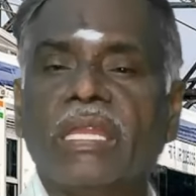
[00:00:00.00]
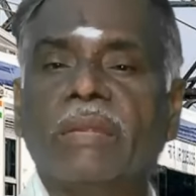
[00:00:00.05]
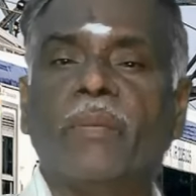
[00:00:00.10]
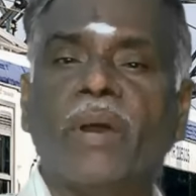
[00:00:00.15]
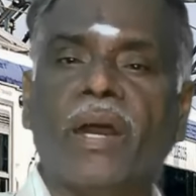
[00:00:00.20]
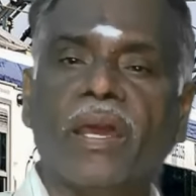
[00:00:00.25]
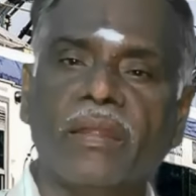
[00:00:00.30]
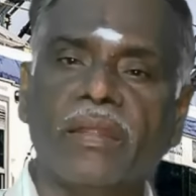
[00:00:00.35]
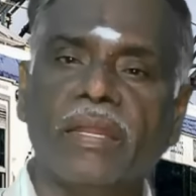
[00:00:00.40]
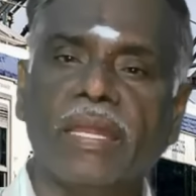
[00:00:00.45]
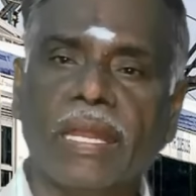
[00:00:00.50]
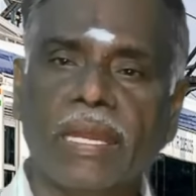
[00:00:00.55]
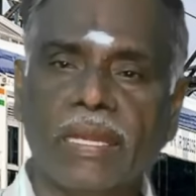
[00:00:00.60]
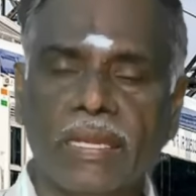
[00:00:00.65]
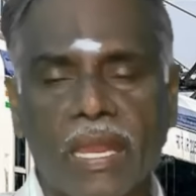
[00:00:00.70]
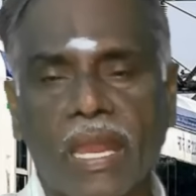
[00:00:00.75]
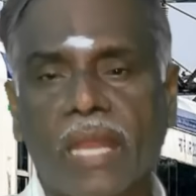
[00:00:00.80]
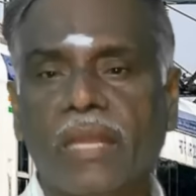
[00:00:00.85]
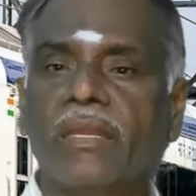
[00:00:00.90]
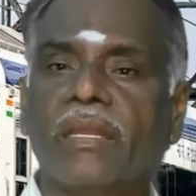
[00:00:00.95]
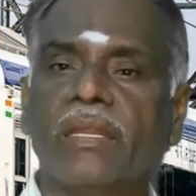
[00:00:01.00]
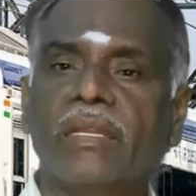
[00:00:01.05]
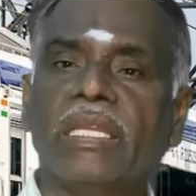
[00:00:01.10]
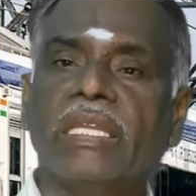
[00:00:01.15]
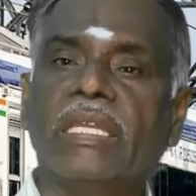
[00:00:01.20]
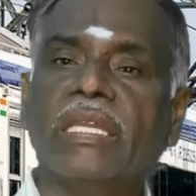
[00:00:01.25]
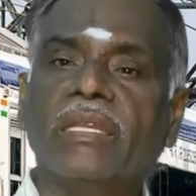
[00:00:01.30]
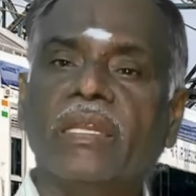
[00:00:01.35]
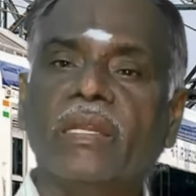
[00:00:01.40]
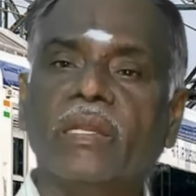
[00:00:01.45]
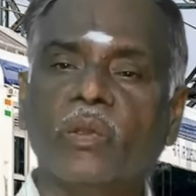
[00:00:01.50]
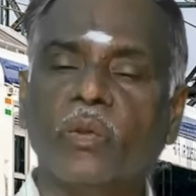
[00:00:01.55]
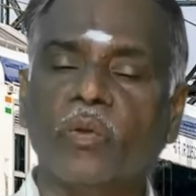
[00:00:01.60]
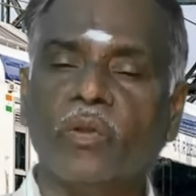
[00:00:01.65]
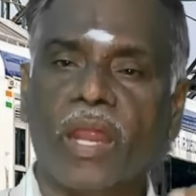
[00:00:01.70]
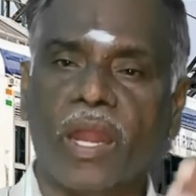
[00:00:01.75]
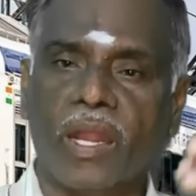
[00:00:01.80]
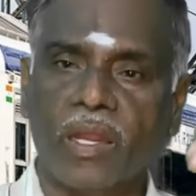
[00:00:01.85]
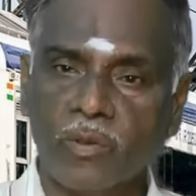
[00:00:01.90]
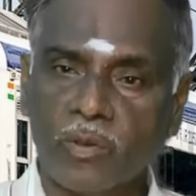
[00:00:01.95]
வண்டிக்கு மாறிட்டாங்கன்னா அங்கே டிக்கெட்
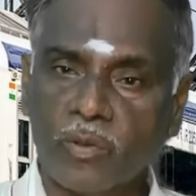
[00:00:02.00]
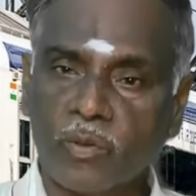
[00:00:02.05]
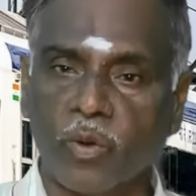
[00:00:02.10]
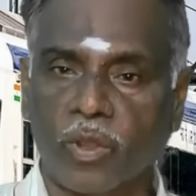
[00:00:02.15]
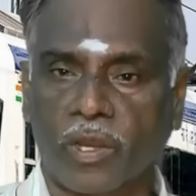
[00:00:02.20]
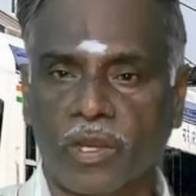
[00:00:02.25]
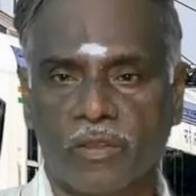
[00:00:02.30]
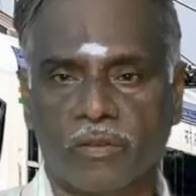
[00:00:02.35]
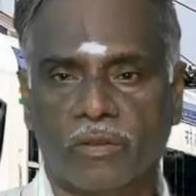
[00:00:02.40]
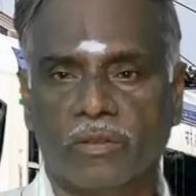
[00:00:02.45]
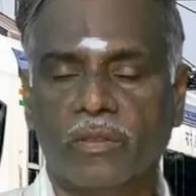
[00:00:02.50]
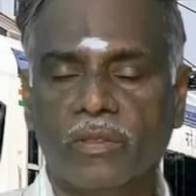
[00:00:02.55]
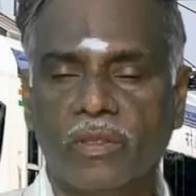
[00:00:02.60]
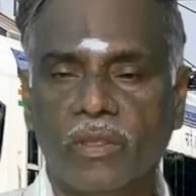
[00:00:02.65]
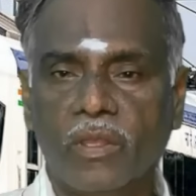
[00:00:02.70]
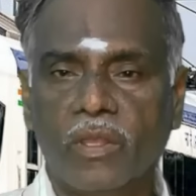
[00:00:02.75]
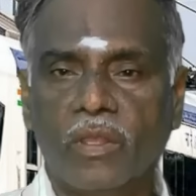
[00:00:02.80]
எடுக்கக்கூடிய அளவு குறையும்